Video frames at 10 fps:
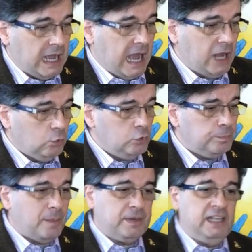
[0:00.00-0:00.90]
Aluno
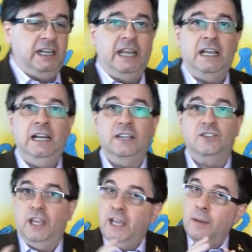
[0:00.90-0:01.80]
para aprender
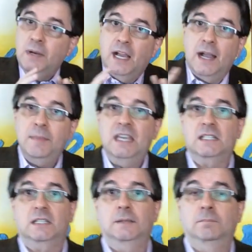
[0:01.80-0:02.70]
inglês tem que abrir a
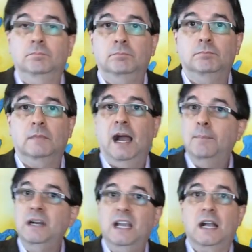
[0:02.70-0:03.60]
cabeça.
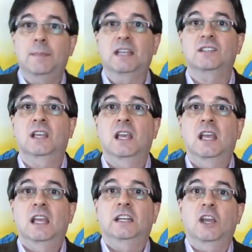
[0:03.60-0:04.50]
Abrir a cabeça.
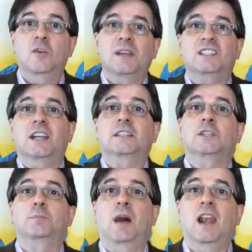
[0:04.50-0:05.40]
Tem umas
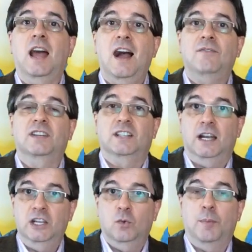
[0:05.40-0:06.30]
certas palavras da
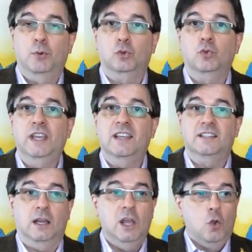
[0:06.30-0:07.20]
língua
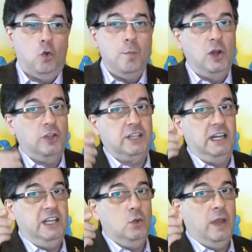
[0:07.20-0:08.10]
portuguesa, como a nossa
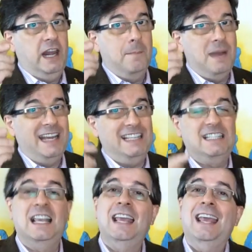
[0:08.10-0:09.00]
língua ela é
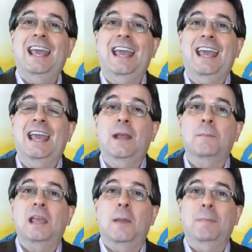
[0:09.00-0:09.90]
mais é,
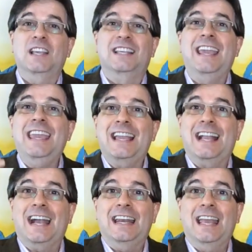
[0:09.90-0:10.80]
mais
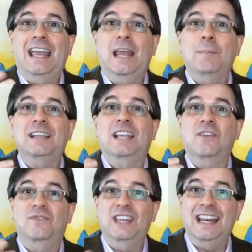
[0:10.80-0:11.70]
rica, né? ela é mais
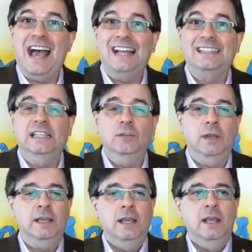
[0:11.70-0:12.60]
refinada, não
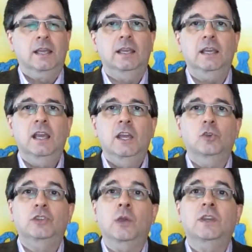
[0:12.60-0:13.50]
é? que
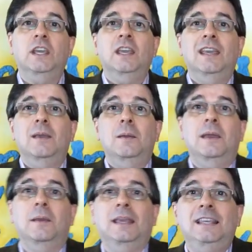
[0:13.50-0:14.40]
eu tenho que é,
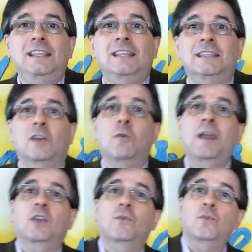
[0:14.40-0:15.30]
é, entender como
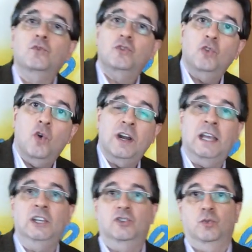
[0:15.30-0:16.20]
é que
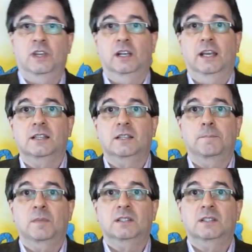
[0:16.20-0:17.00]
funciona isso em inglês.